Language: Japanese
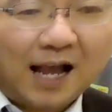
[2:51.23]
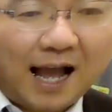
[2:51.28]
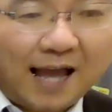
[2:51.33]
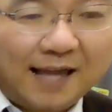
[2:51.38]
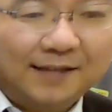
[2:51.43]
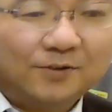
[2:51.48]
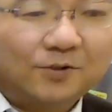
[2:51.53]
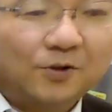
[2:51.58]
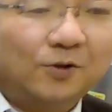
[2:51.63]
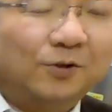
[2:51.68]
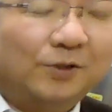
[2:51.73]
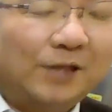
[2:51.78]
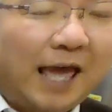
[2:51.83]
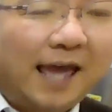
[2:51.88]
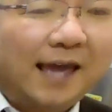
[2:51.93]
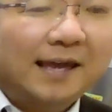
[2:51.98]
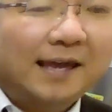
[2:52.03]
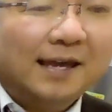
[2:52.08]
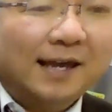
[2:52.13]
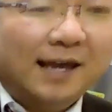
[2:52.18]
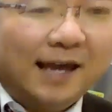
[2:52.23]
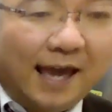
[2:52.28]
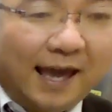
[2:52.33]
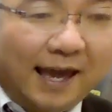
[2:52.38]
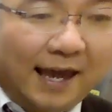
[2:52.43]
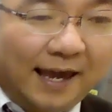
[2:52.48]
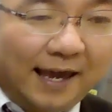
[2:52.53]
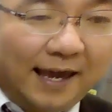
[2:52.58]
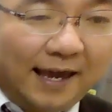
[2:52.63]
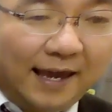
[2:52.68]
はいということで
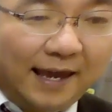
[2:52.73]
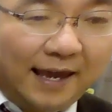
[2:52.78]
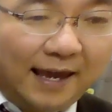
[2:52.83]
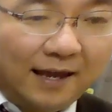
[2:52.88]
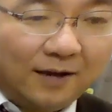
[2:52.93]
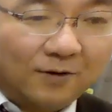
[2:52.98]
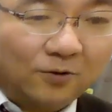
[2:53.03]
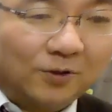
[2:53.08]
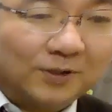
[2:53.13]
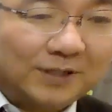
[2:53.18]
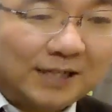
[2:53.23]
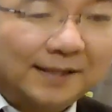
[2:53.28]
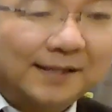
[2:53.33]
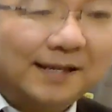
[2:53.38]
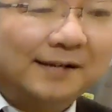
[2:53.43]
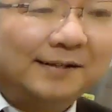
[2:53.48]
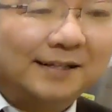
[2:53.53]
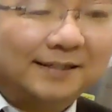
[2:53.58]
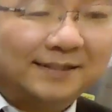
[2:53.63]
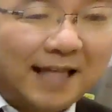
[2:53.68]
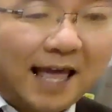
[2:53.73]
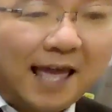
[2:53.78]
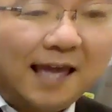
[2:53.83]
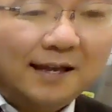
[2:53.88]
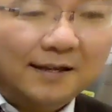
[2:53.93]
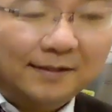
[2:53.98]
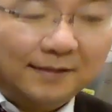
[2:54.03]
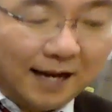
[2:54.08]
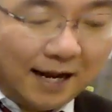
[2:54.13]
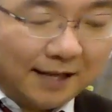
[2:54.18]
えー、このチャンネルです
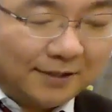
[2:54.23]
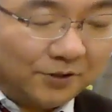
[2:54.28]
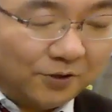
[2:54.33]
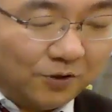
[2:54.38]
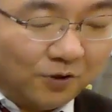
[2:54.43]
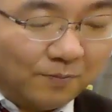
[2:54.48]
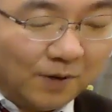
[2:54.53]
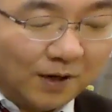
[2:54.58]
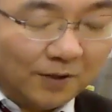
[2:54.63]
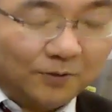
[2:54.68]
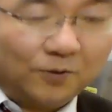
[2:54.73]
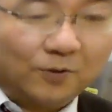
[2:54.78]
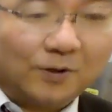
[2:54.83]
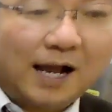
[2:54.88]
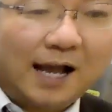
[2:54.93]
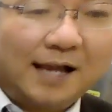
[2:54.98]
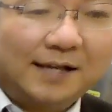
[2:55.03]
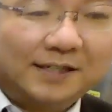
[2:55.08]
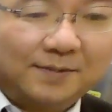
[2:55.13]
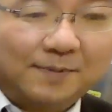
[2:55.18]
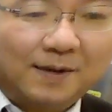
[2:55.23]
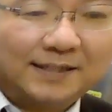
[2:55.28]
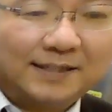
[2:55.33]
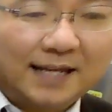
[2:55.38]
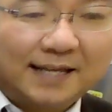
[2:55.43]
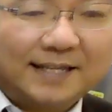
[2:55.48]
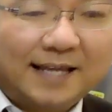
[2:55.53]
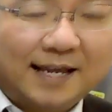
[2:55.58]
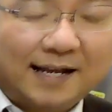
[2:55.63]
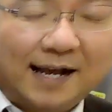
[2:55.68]
ね、74番の動画が一番
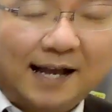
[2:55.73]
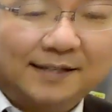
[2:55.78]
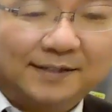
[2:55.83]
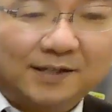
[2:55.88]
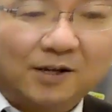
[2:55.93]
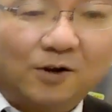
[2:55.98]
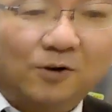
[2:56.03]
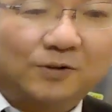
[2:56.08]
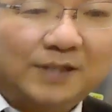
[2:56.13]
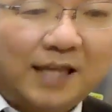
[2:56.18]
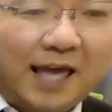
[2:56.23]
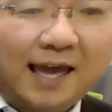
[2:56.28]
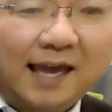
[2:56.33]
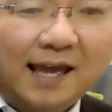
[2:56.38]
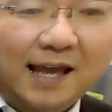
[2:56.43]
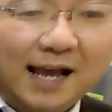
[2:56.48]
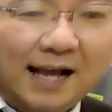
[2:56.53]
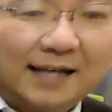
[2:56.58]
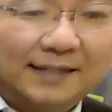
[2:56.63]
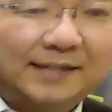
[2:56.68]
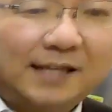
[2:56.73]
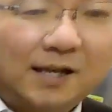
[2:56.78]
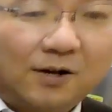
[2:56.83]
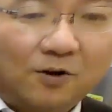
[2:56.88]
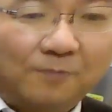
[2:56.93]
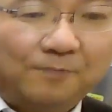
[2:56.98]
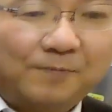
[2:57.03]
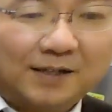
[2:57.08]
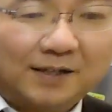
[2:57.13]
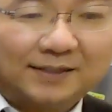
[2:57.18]
再生回数が多くて、
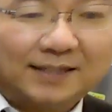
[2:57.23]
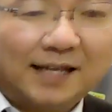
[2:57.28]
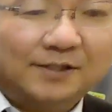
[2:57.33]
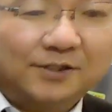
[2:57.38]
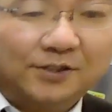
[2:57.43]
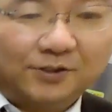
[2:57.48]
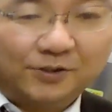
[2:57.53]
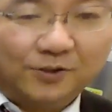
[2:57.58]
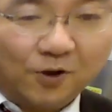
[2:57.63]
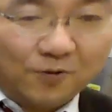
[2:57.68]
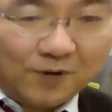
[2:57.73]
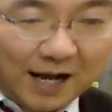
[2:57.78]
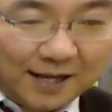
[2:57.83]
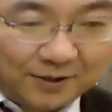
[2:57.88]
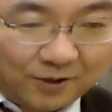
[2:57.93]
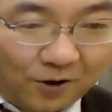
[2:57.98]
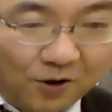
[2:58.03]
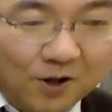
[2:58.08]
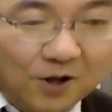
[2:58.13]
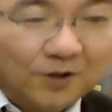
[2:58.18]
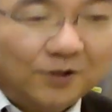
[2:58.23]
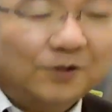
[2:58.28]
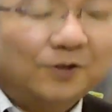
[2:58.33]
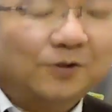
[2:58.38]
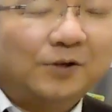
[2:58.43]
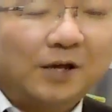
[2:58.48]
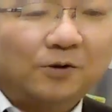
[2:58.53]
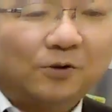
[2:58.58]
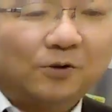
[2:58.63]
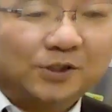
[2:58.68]
8634回とい
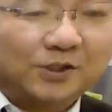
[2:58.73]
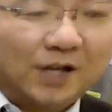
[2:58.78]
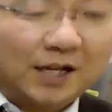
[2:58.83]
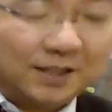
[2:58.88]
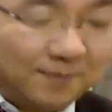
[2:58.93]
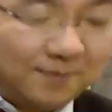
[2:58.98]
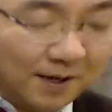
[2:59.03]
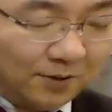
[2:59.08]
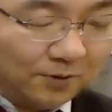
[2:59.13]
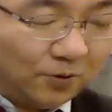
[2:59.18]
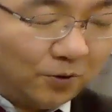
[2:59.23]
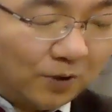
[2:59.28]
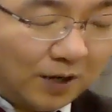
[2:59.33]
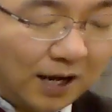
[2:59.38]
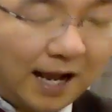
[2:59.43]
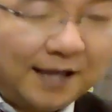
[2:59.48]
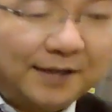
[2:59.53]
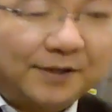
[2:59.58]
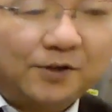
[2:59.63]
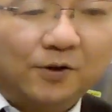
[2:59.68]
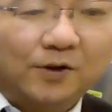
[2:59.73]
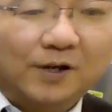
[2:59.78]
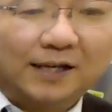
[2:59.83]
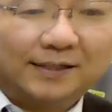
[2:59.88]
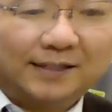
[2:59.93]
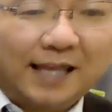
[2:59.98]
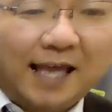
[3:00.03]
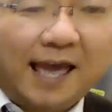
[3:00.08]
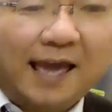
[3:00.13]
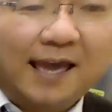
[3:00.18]
うことで、58番の動画が勢い
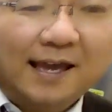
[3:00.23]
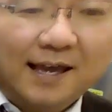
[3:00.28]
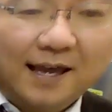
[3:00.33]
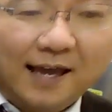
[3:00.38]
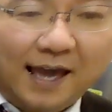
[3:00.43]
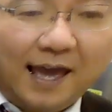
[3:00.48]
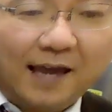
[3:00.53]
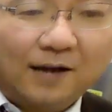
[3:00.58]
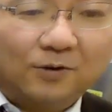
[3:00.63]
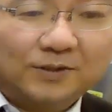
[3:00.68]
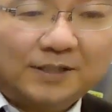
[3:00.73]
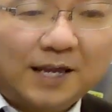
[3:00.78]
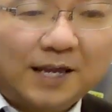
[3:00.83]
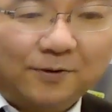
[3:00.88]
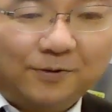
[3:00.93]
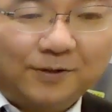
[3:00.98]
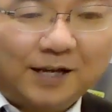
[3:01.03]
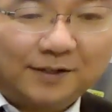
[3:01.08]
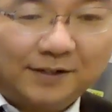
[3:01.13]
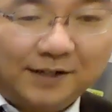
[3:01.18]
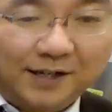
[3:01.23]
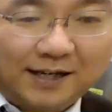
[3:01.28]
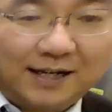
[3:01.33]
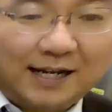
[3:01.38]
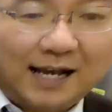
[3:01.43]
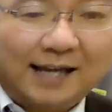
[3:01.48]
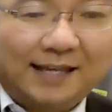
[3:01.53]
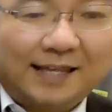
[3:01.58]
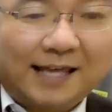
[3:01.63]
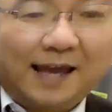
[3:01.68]
あって、えー、5401
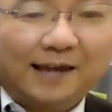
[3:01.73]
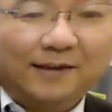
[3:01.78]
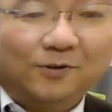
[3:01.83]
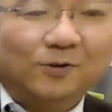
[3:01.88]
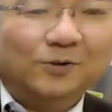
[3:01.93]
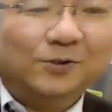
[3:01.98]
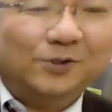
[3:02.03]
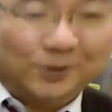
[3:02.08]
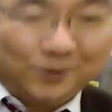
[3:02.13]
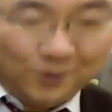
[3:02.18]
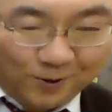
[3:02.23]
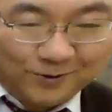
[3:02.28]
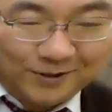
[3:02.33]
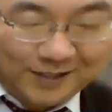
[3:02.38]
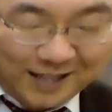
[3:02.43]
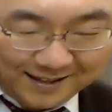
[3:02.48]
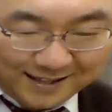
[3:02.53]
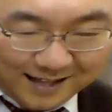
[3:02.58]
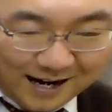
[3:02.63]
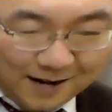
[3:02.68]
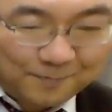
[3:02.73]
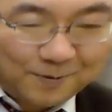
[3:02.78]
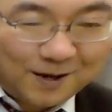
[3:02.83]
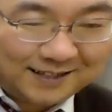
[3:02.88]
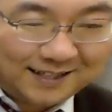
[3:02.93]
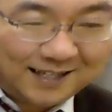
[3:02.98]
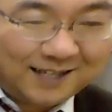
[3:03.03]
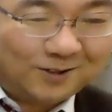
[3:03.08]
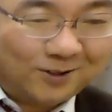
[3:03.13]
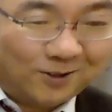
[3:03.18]
回で
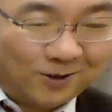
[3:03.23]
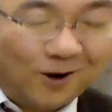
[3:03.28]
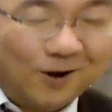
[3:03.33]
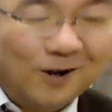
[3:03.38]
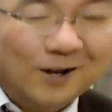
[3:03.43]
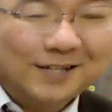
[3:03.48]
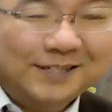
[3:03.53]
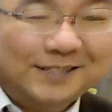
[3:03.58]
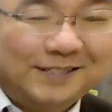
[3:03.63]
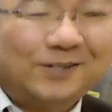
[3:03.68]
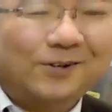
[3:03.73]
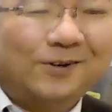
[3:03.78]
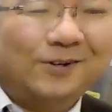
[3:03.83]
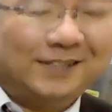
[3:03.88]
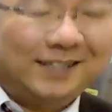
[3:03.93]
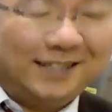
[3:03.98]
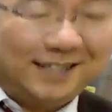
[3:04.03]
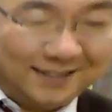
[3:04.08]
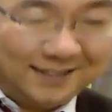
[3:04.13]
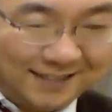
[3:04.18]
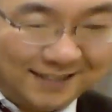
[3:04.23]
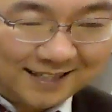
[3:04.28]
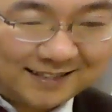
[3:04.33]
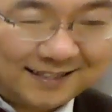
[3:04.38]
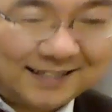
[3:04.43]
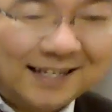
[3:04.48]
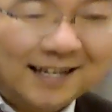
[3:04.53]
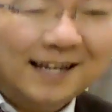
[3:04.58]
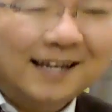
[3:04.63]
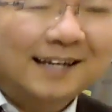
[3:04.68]
44.7%の視聴維持で
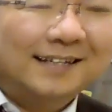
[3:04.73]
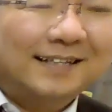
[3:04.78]
す。